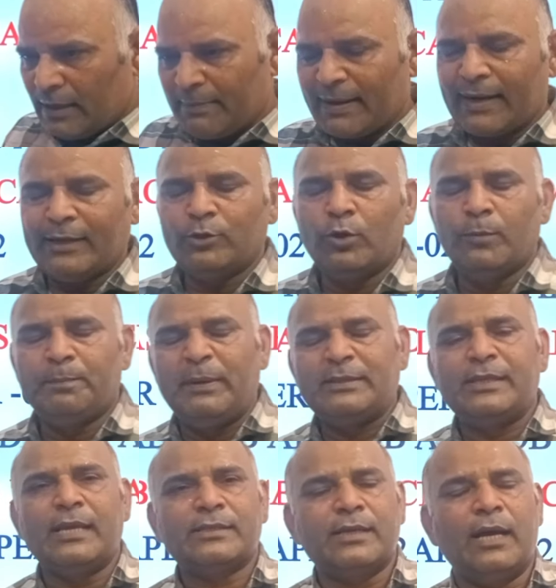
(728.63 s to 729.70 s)
हमारा जो
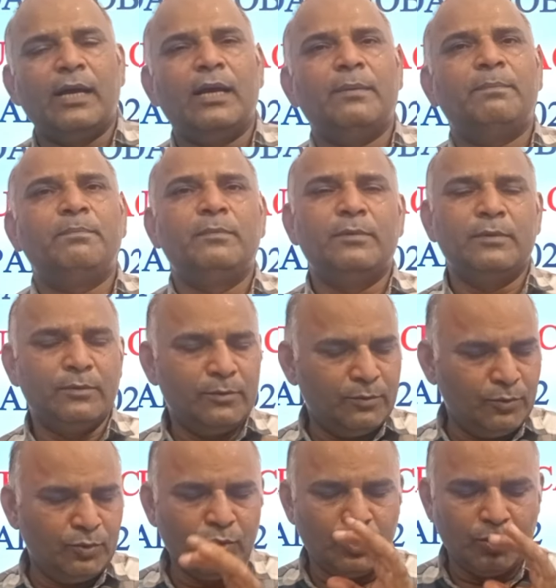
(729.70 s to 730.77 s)
पीसीएस का
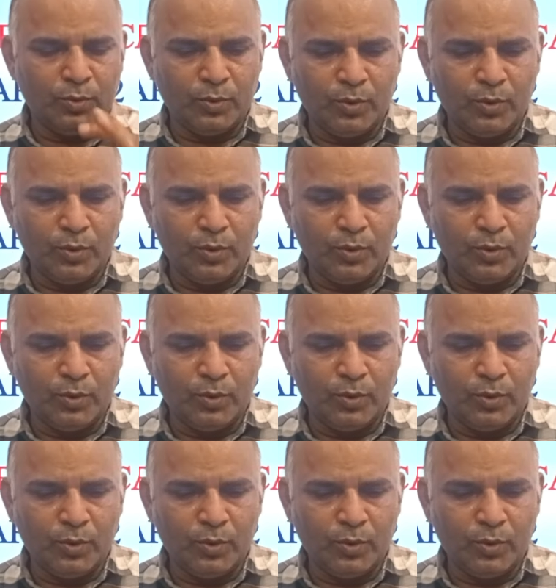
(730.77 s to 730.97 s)
जो